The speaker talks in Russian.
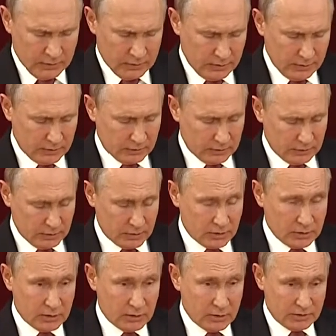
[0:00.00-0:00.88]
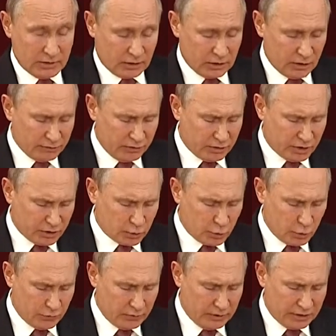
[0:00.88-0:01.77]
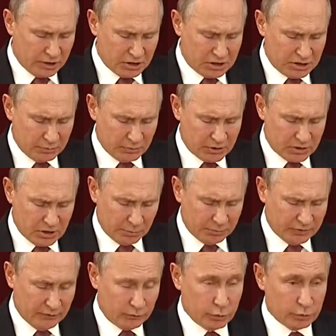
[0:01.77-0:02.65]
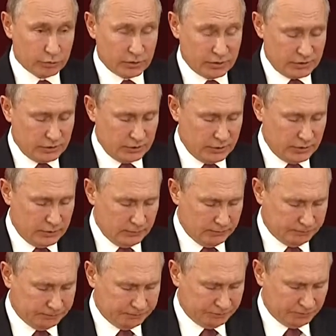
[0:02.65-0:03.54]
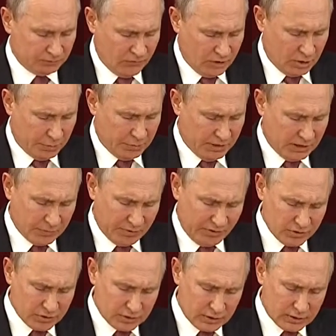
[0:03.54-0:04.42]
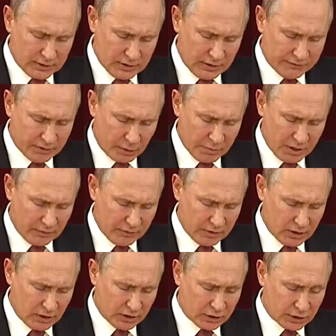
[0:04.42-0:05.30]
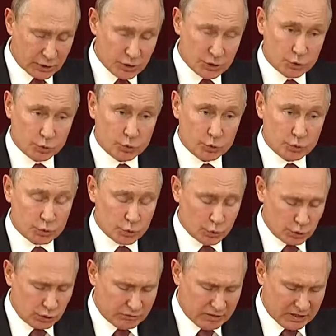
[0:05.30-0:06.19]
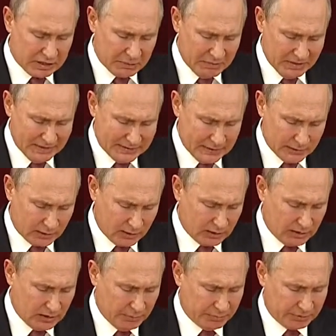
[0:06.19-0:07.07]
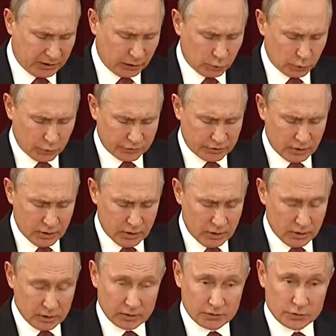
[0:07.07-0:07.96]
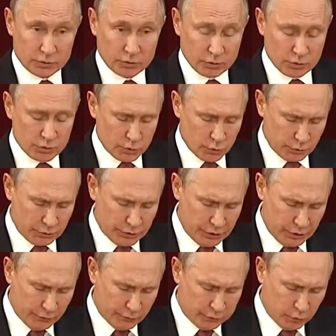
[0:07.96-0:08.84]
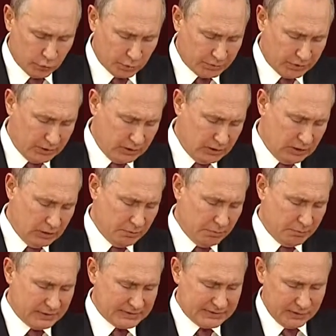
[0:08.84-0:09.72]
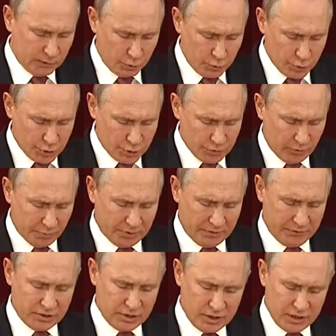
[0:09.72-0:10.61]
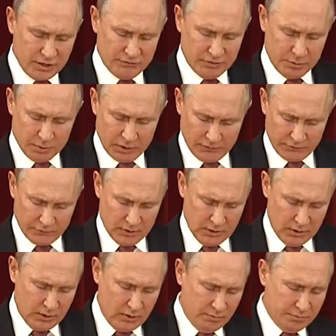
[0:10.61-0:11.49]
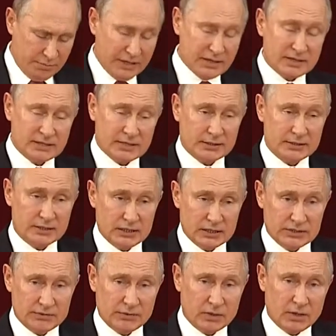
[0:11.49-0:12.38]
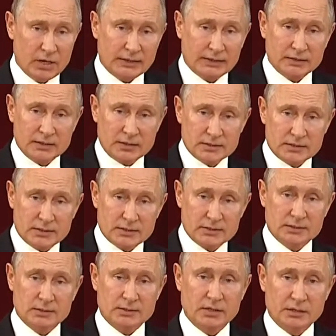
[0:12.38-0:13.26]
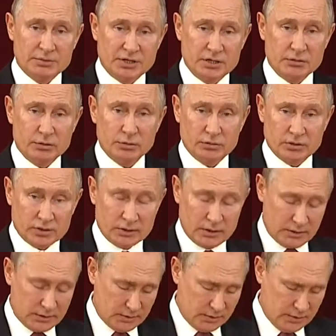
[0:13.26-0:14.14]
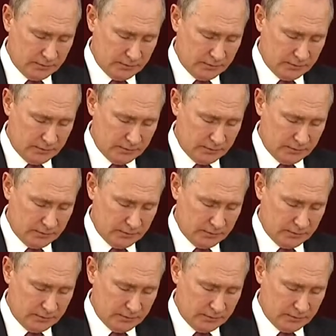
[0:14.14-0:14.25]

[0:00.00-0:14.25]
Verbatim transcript: Это закладывает основы легитимности обновленной Сирии. Теперь на повестке дня формирование Конституционного комитета для подготовки конституционной реформы и последующего проведения выборов при содействии Организации Объединенных Наций.